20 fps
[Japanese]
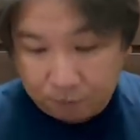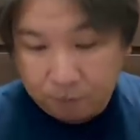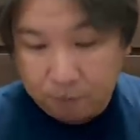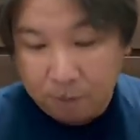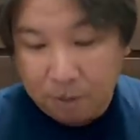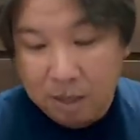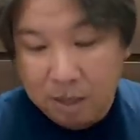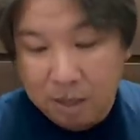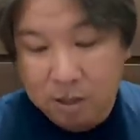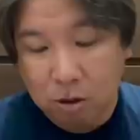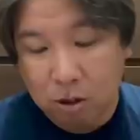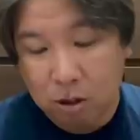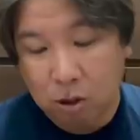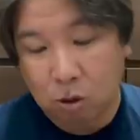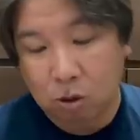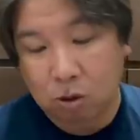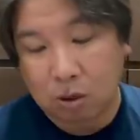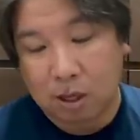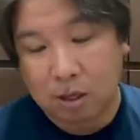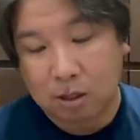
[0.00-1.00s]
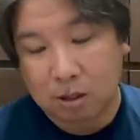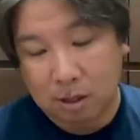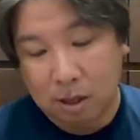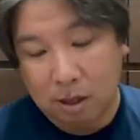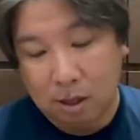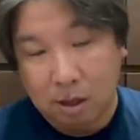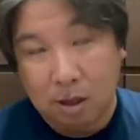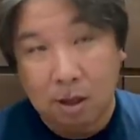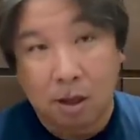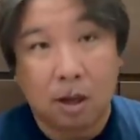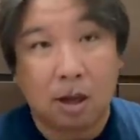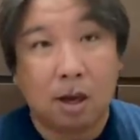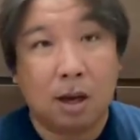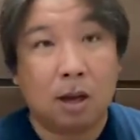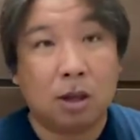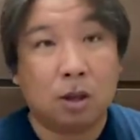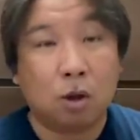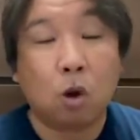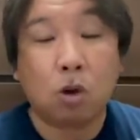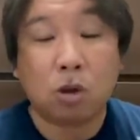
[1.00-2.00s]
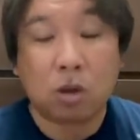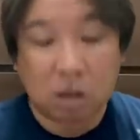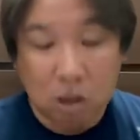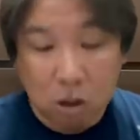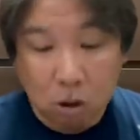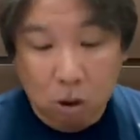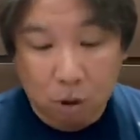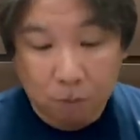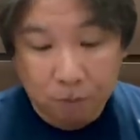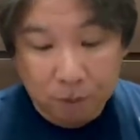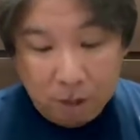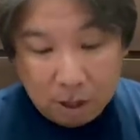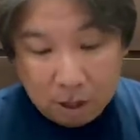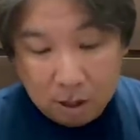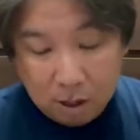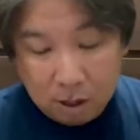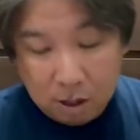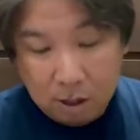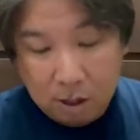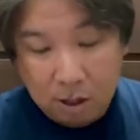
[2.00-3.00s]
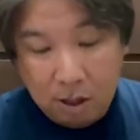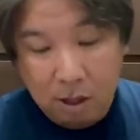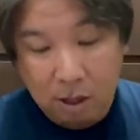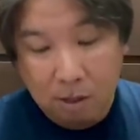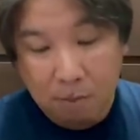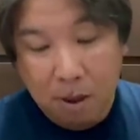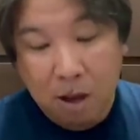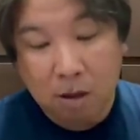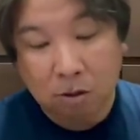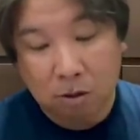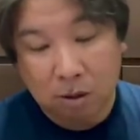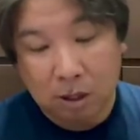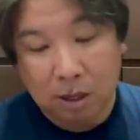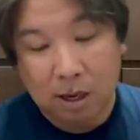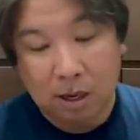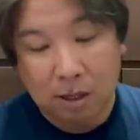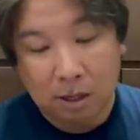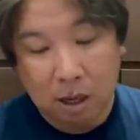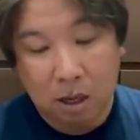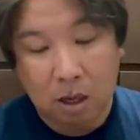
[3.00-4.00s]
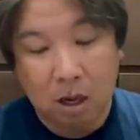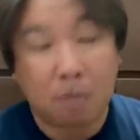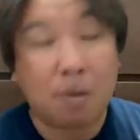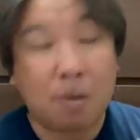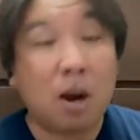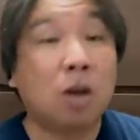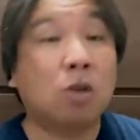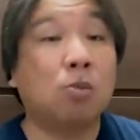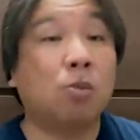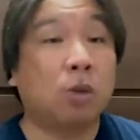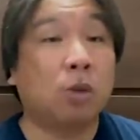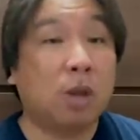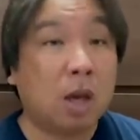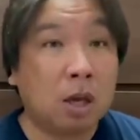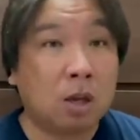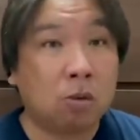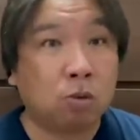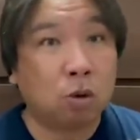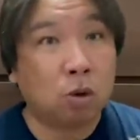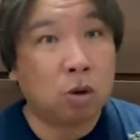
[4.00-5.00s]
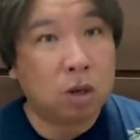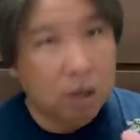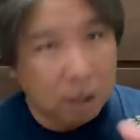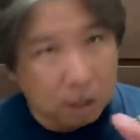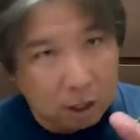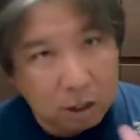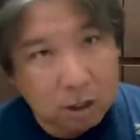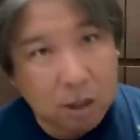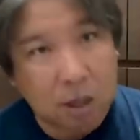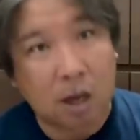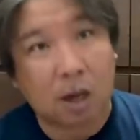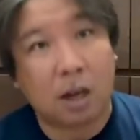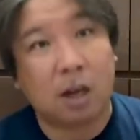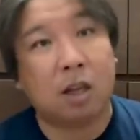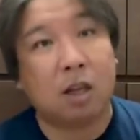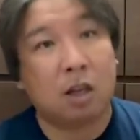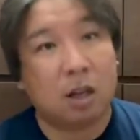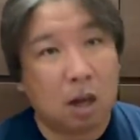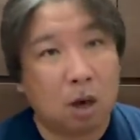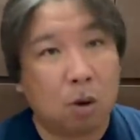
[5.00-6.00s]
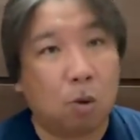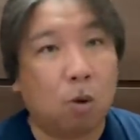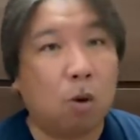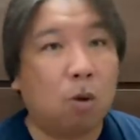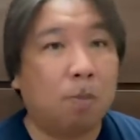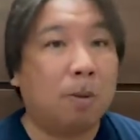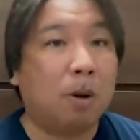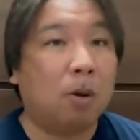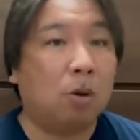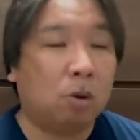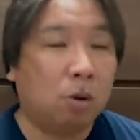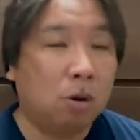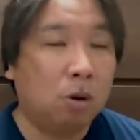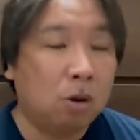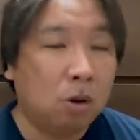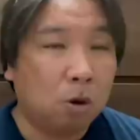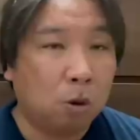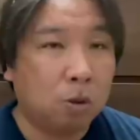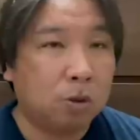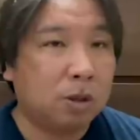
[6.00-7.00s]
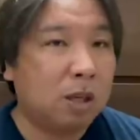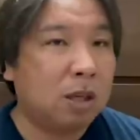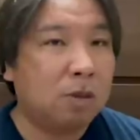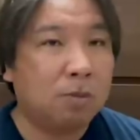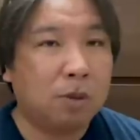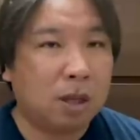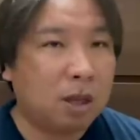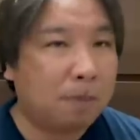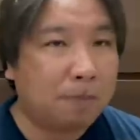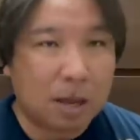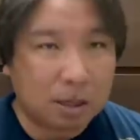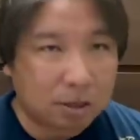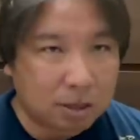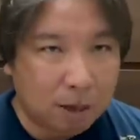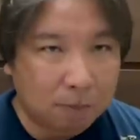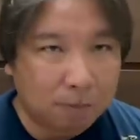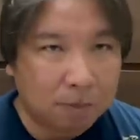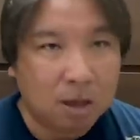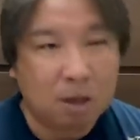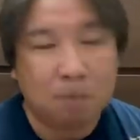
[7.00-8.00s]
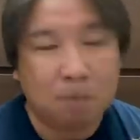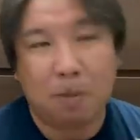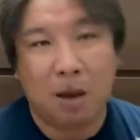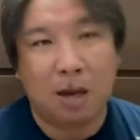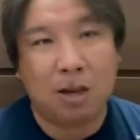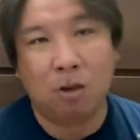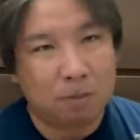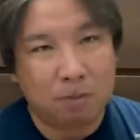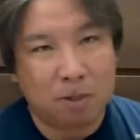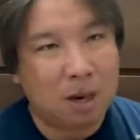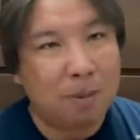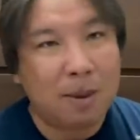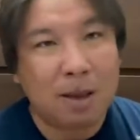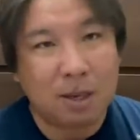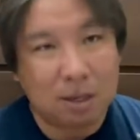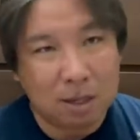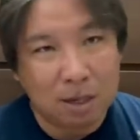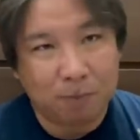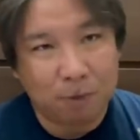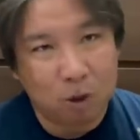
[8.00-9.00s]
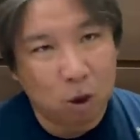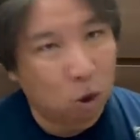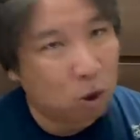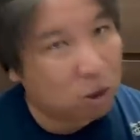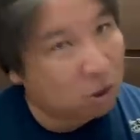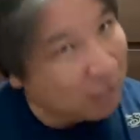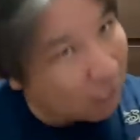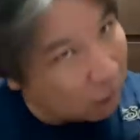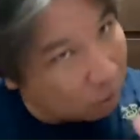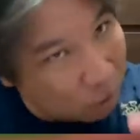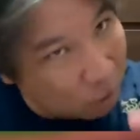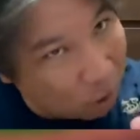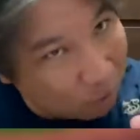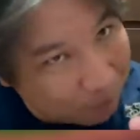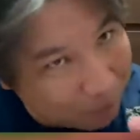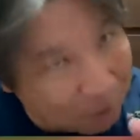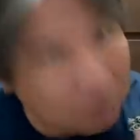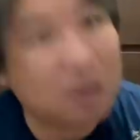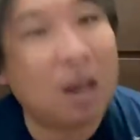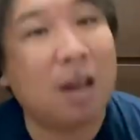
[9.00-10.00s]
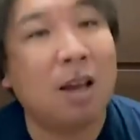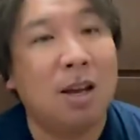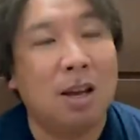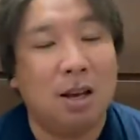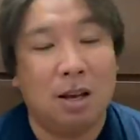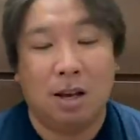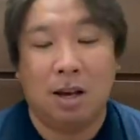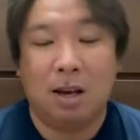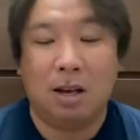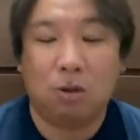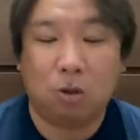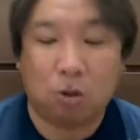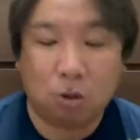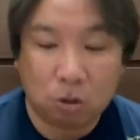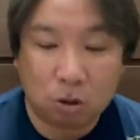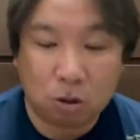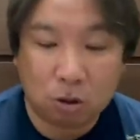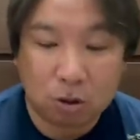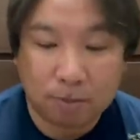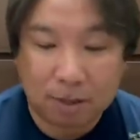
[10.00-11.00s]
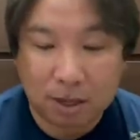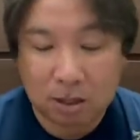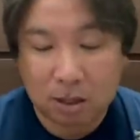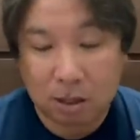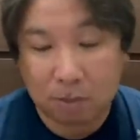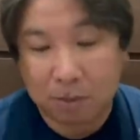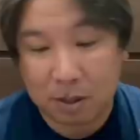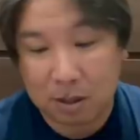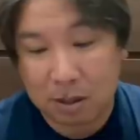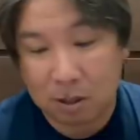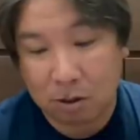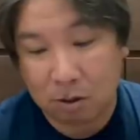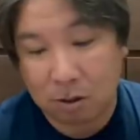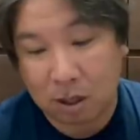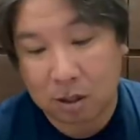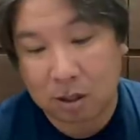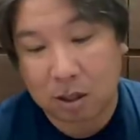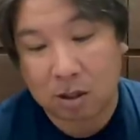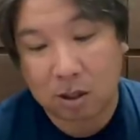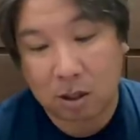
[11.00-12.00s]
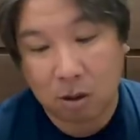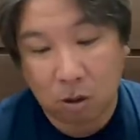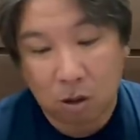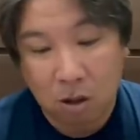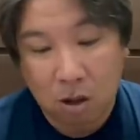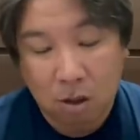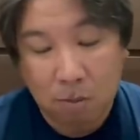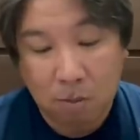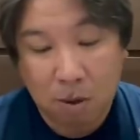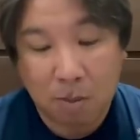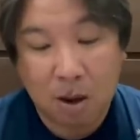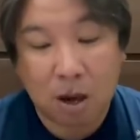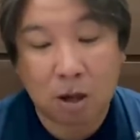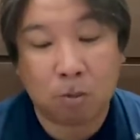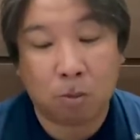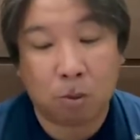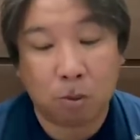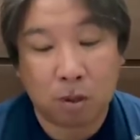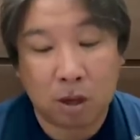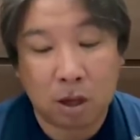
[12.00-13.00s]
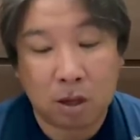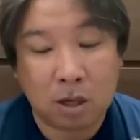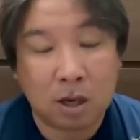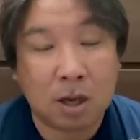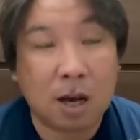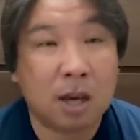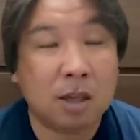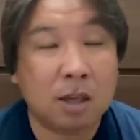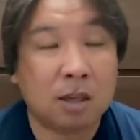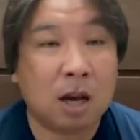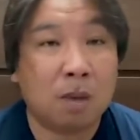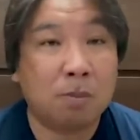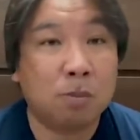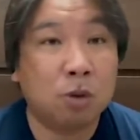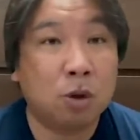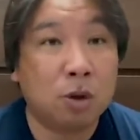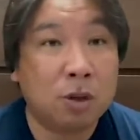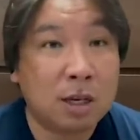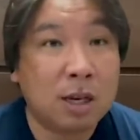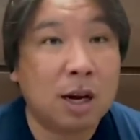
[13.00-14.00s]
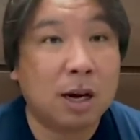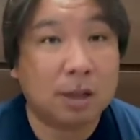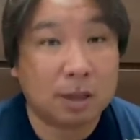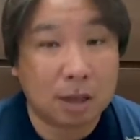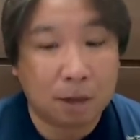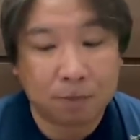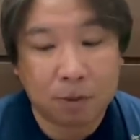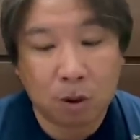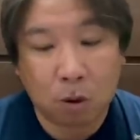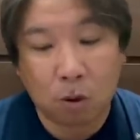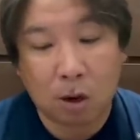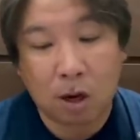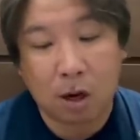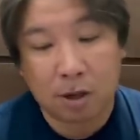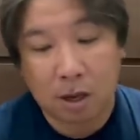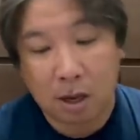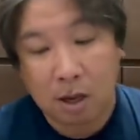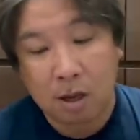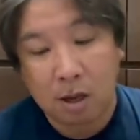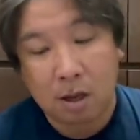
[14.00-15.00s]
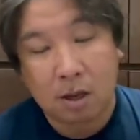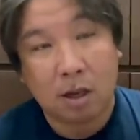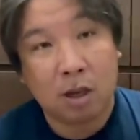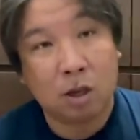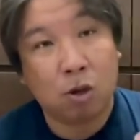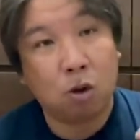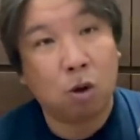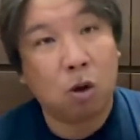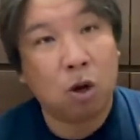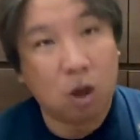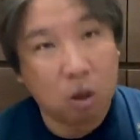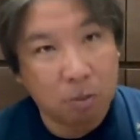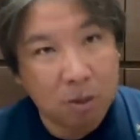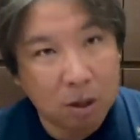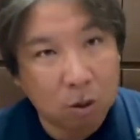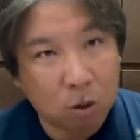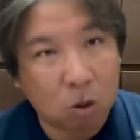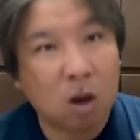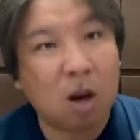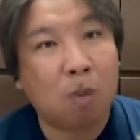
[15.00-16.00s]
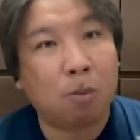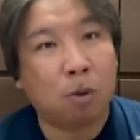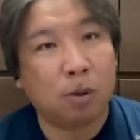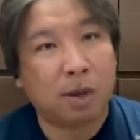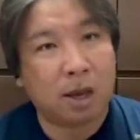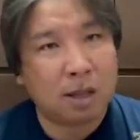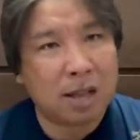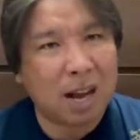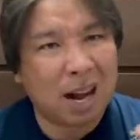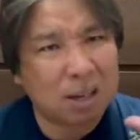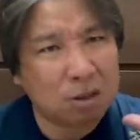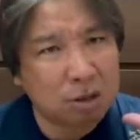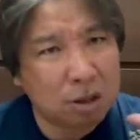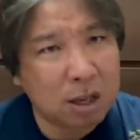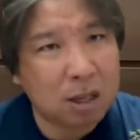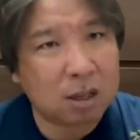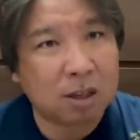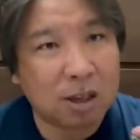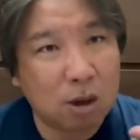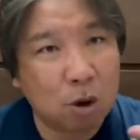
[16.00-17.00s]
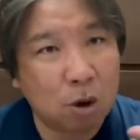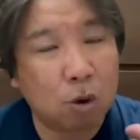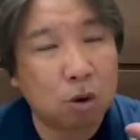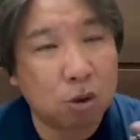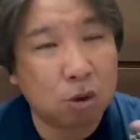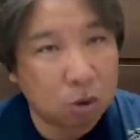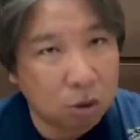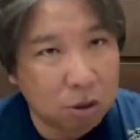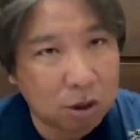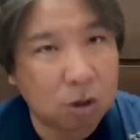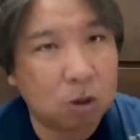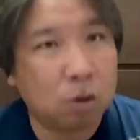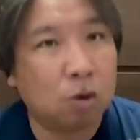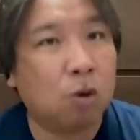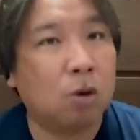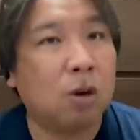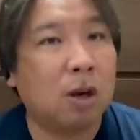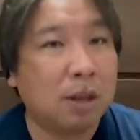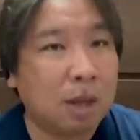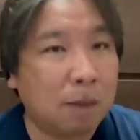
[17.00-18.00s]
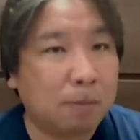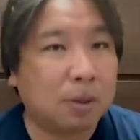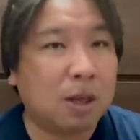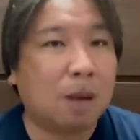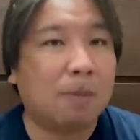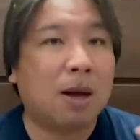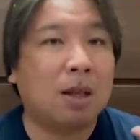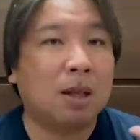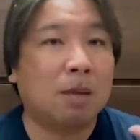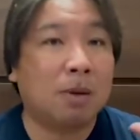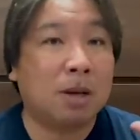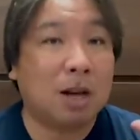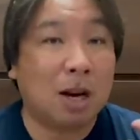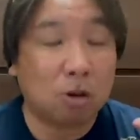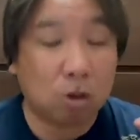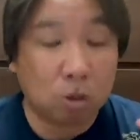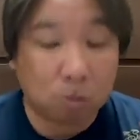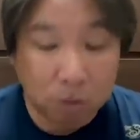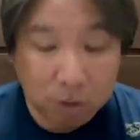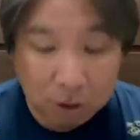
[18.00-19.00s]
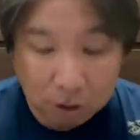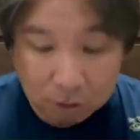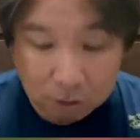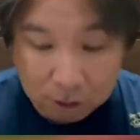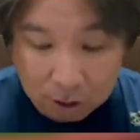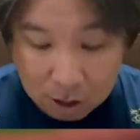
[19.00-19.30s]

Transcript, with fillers: まず一つがですね、えー、投手起用ね、えー、マー君が投げて、いや、マー君もね、本当いい形で投げれてね、おお、本戦に向けて万全、北京のリベンジ、よろしく頼むよっていうね、えー、ところの素晴らしいピッチングだったんですけど、まあ、マークもね、2回3分の2投げて、で、ここからね、伊藤博美、ここがもうね、中継ぎで起用するっていうところがね、多分頭にあると思うんだよね。